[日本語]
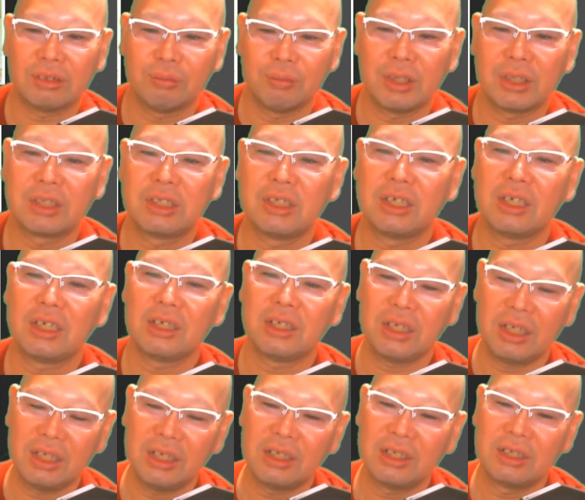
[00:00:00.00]
まあ、平
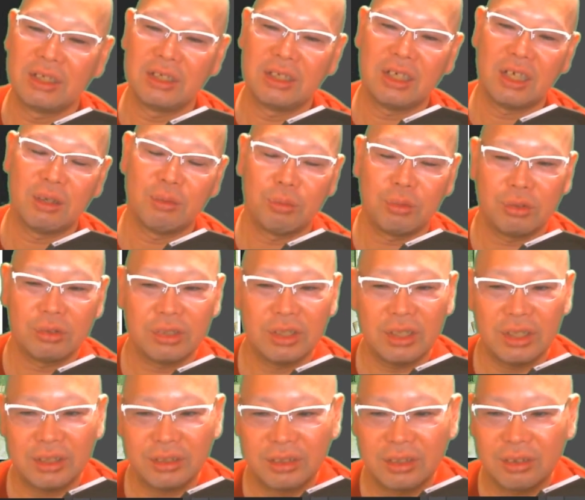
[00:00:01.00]
ね平穂
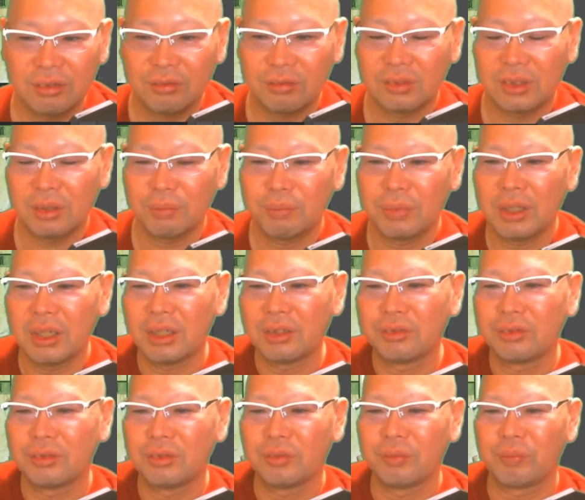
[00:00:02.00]
でっていうのはやっぱりあ
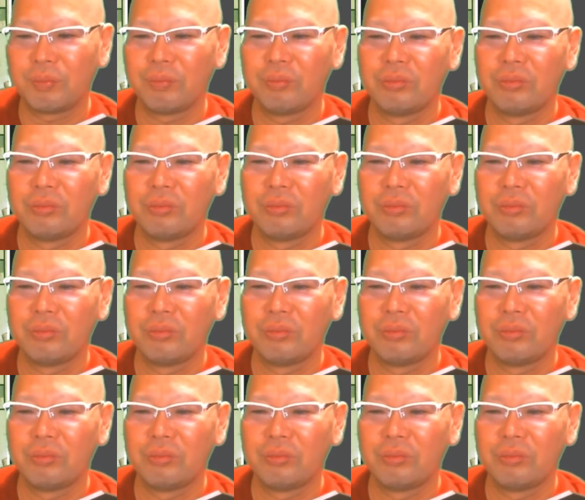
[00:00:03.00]
の